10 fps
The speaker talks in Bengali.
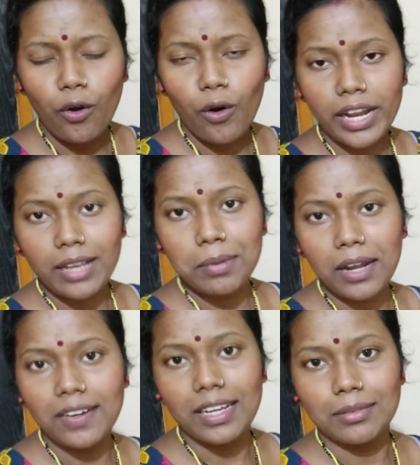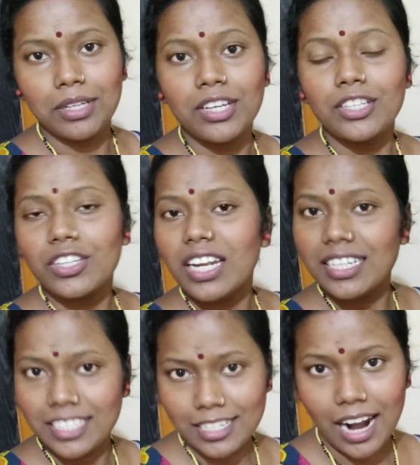অনেক ভালো লাগবে তো
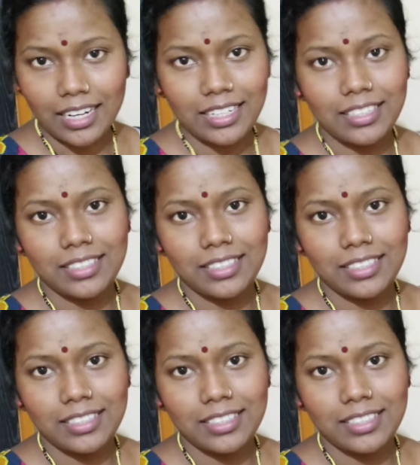লেট স্টার্ট